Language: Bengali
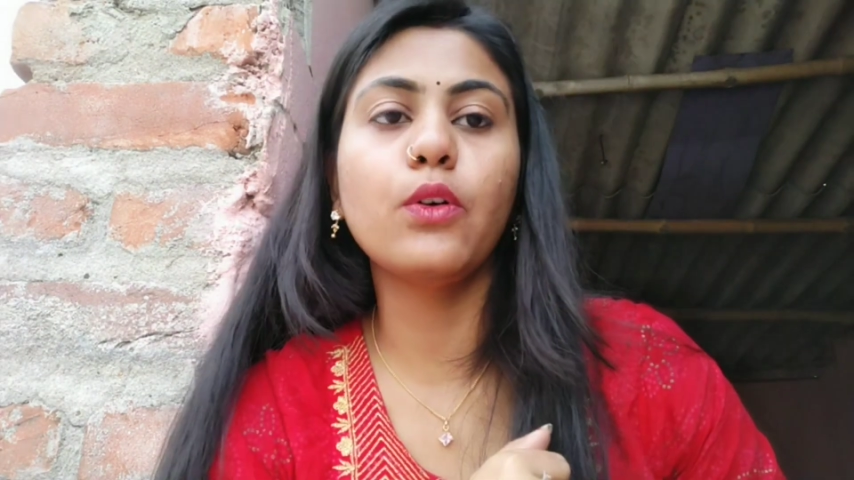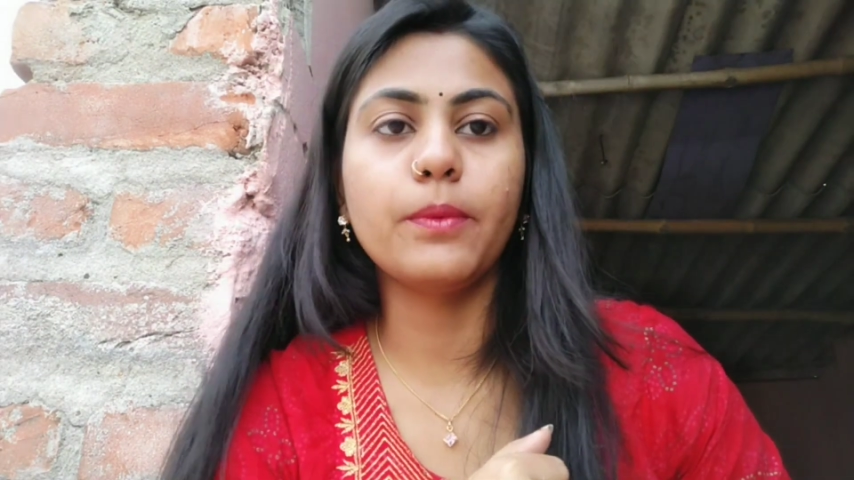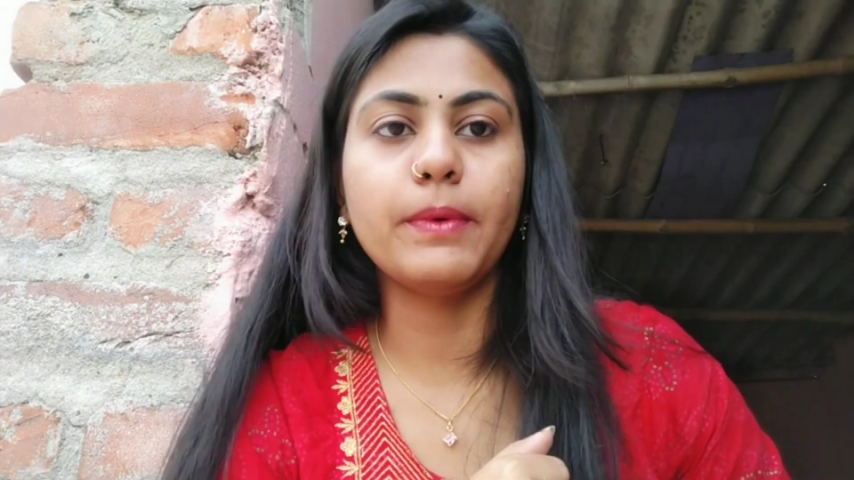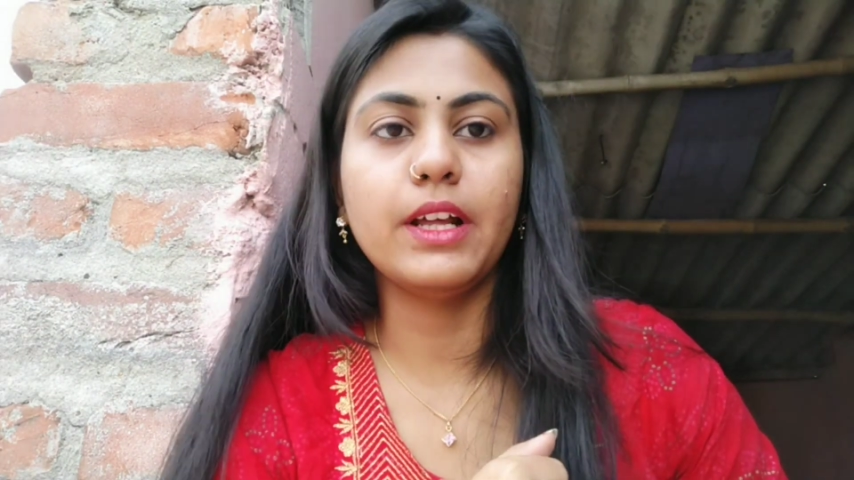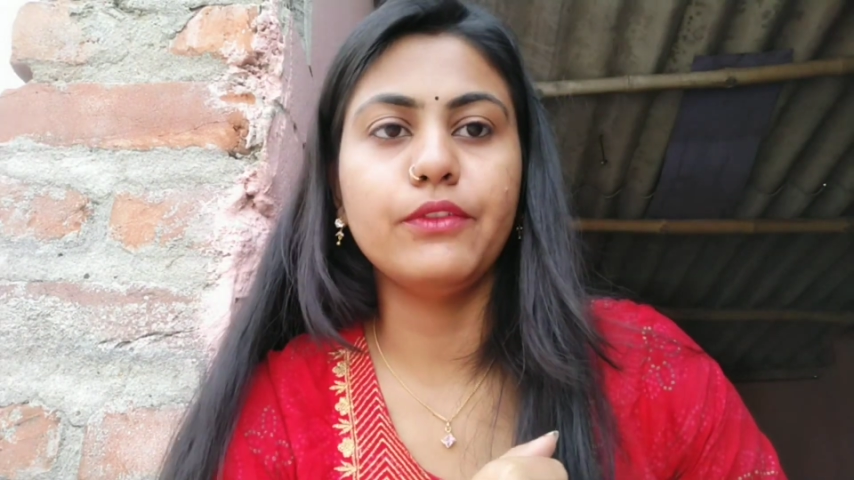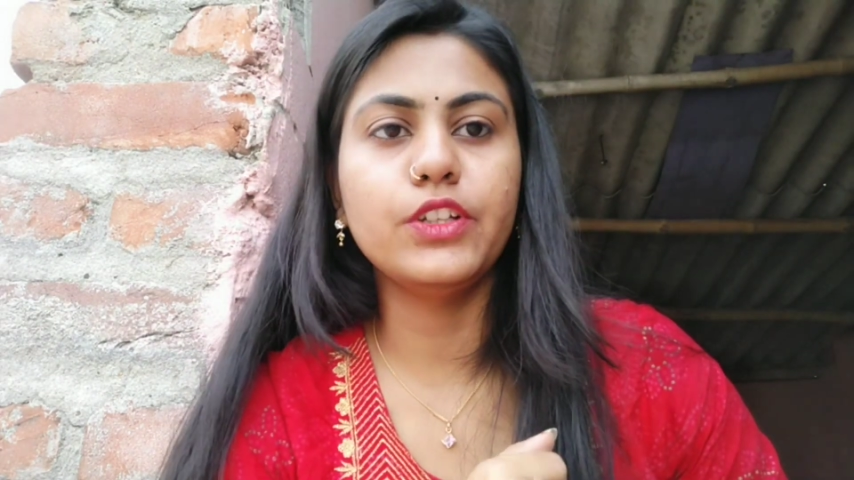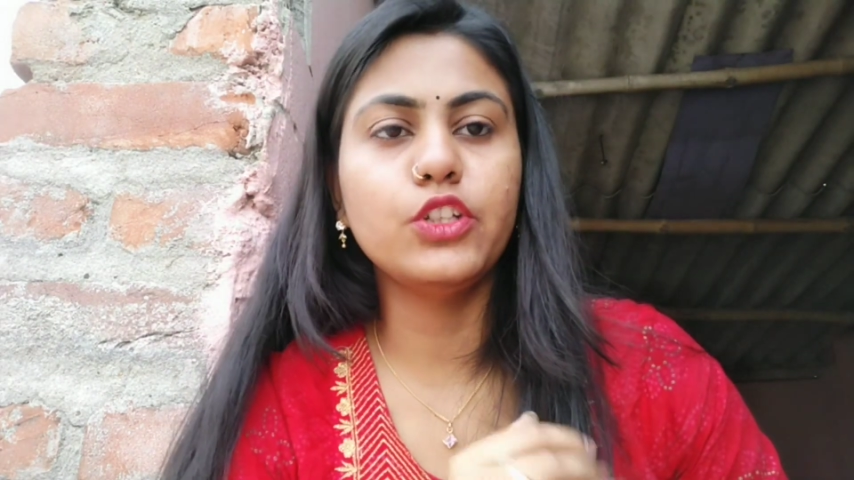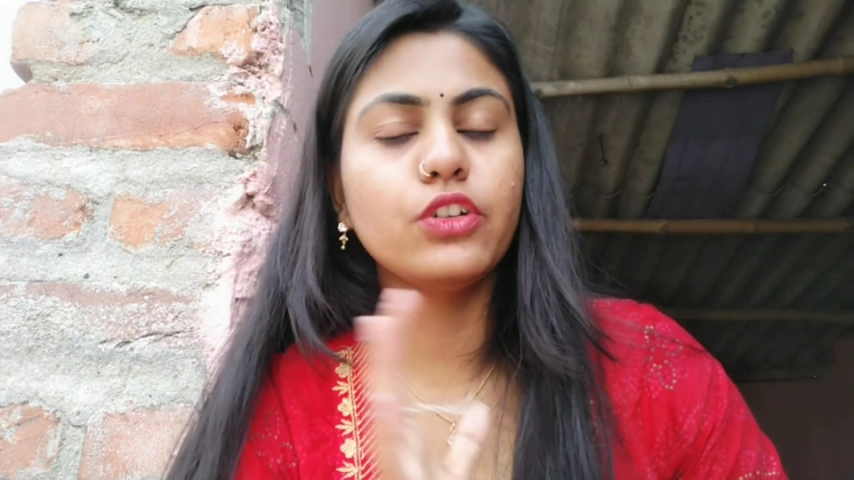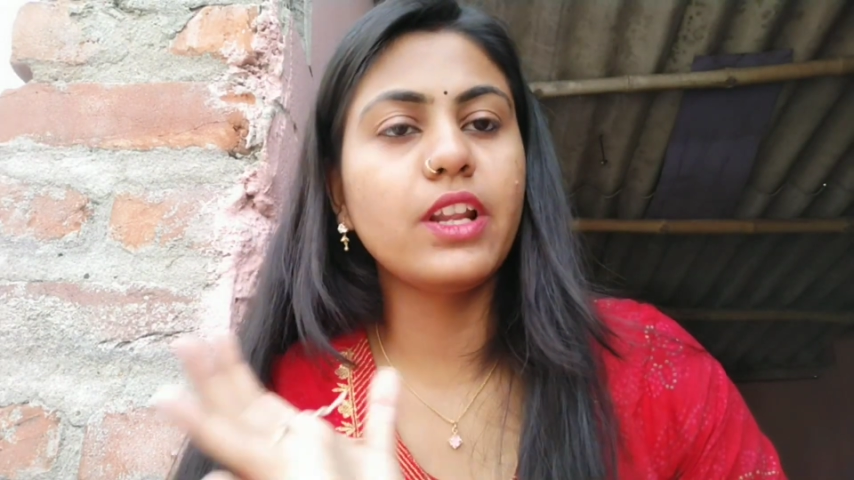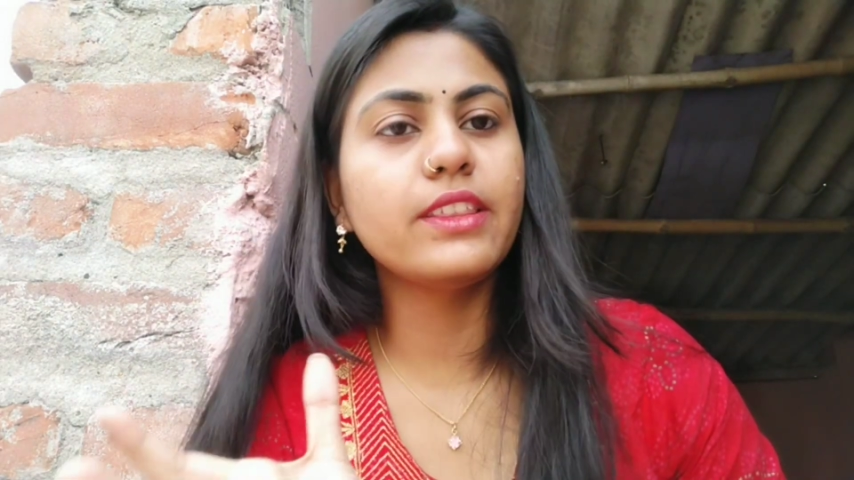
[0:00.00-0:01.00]
করবে না
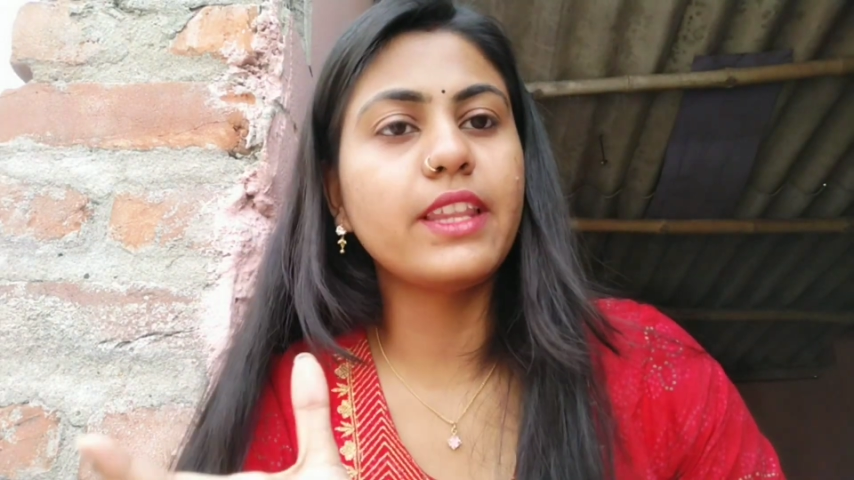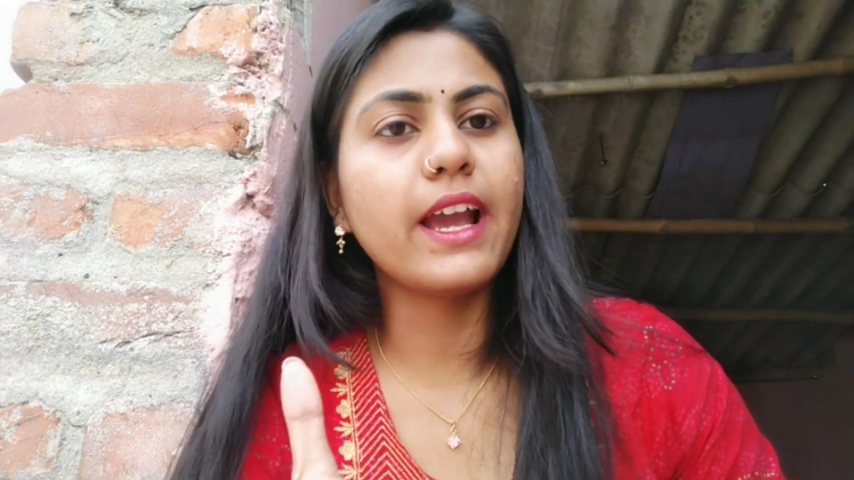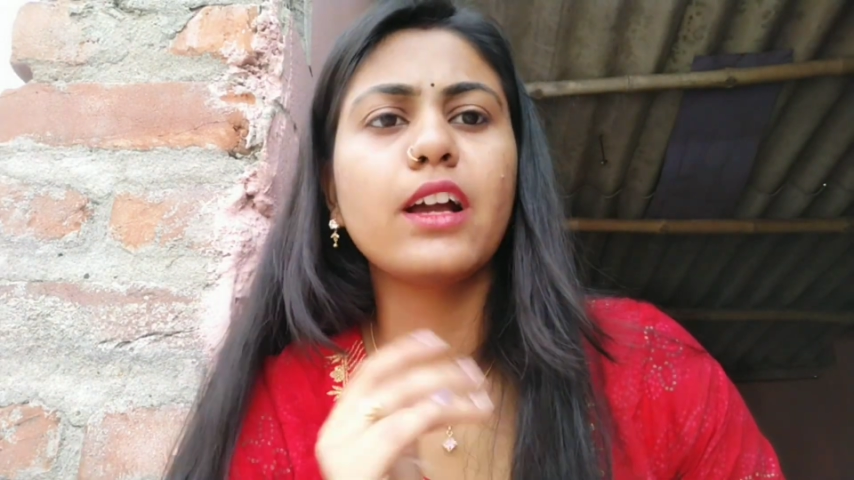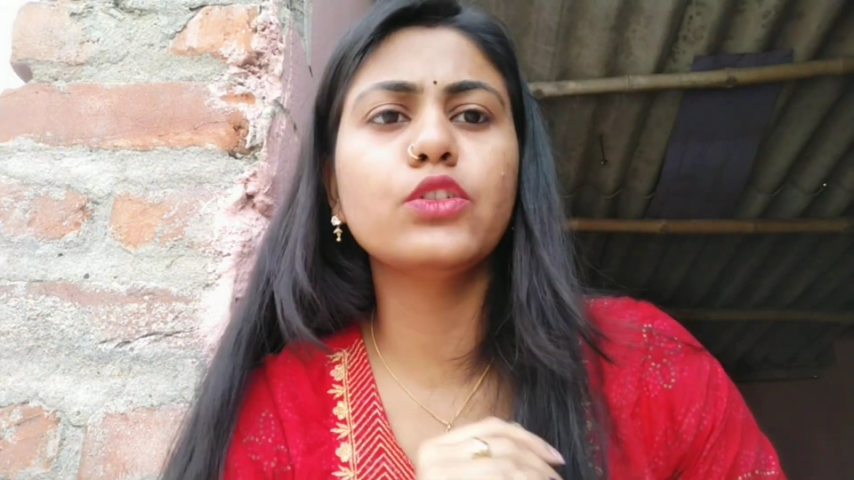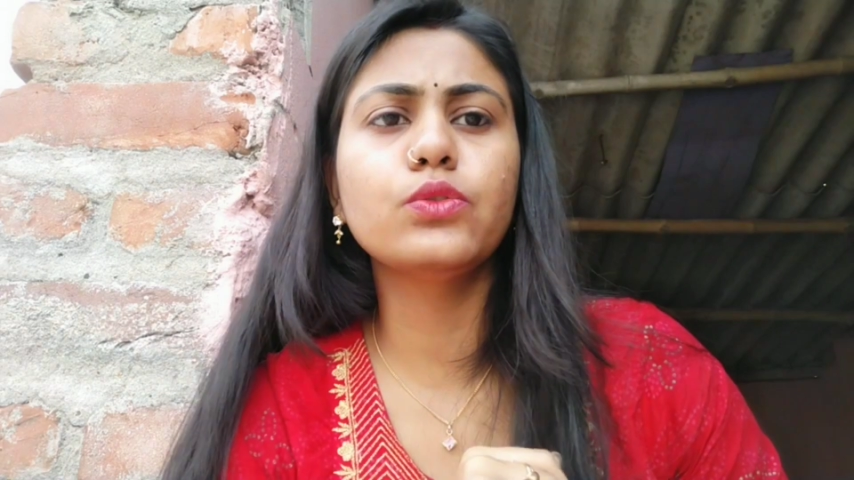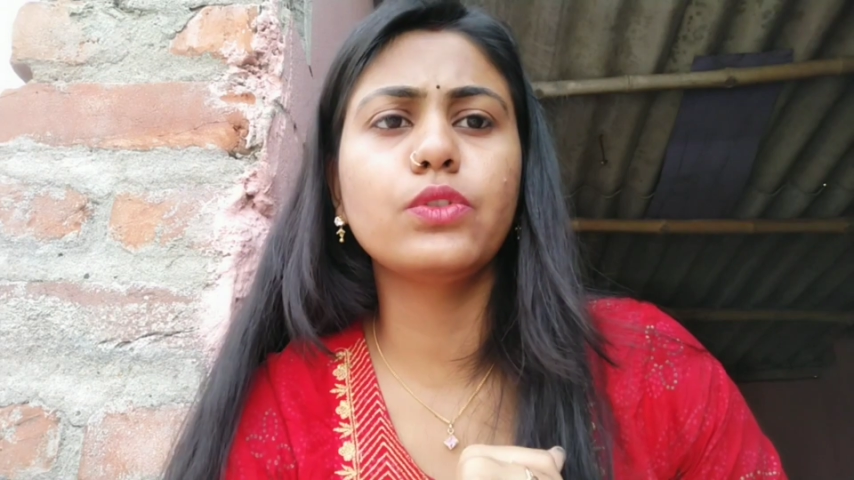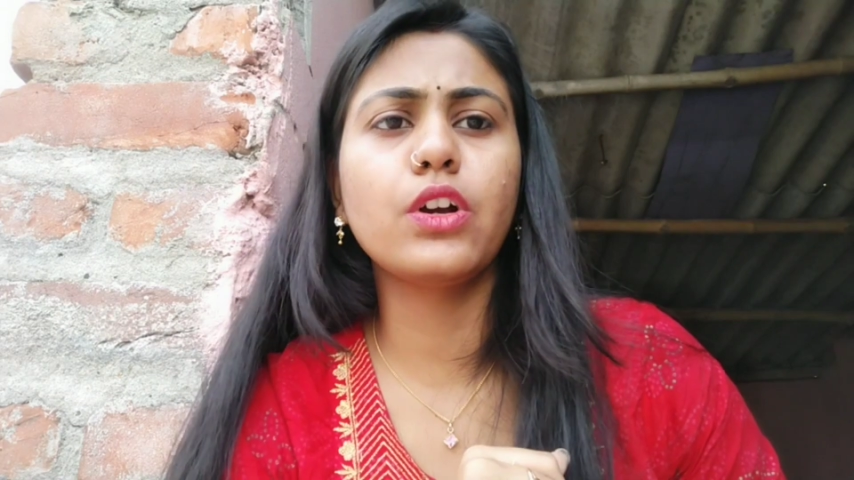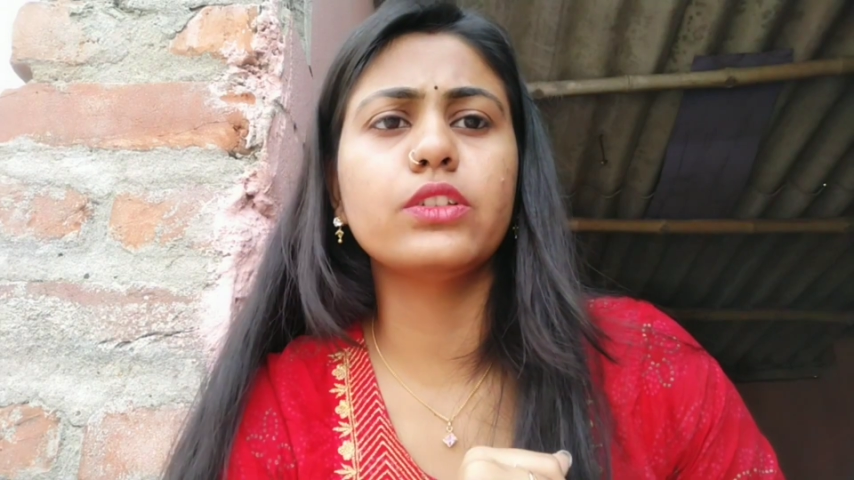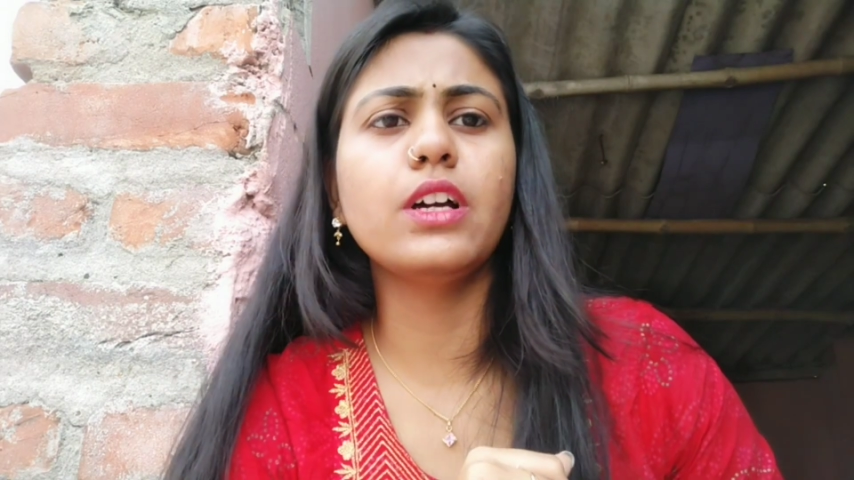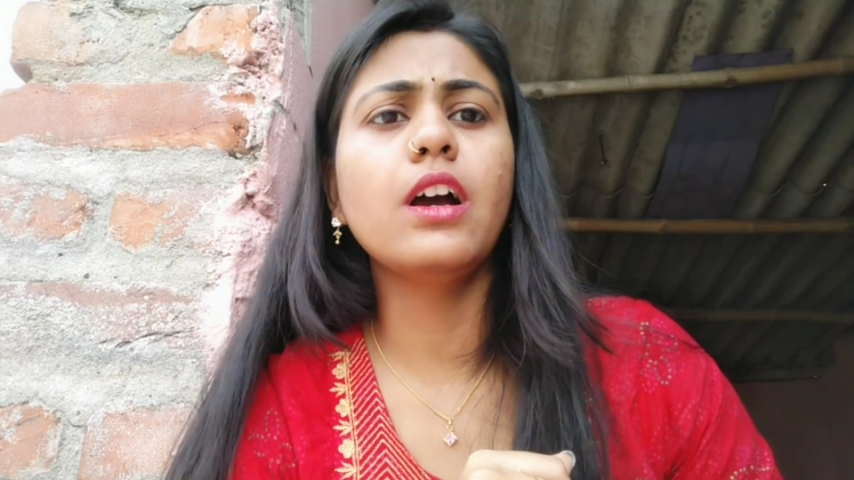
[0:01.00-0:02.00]
ভিডিওটা দেখা তো দূরের
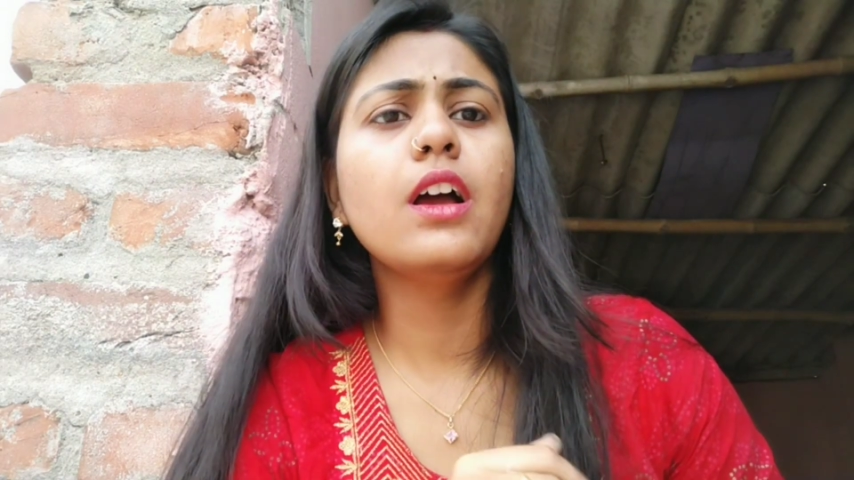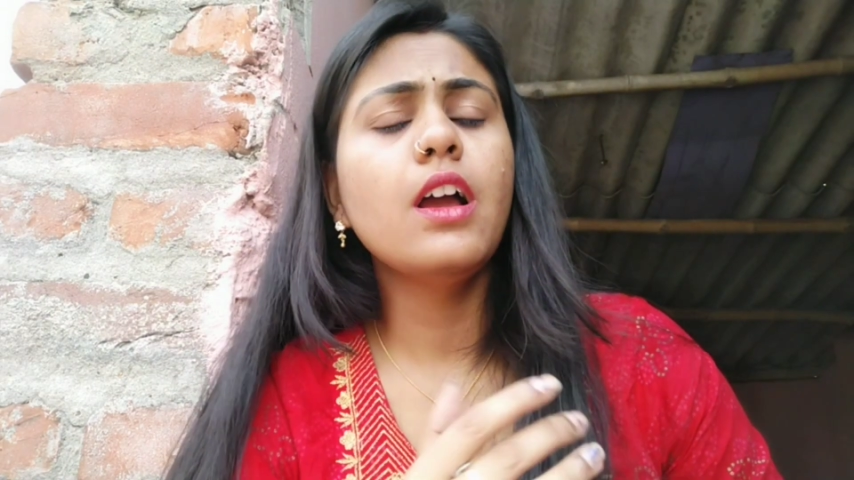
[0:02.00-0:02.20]
কথা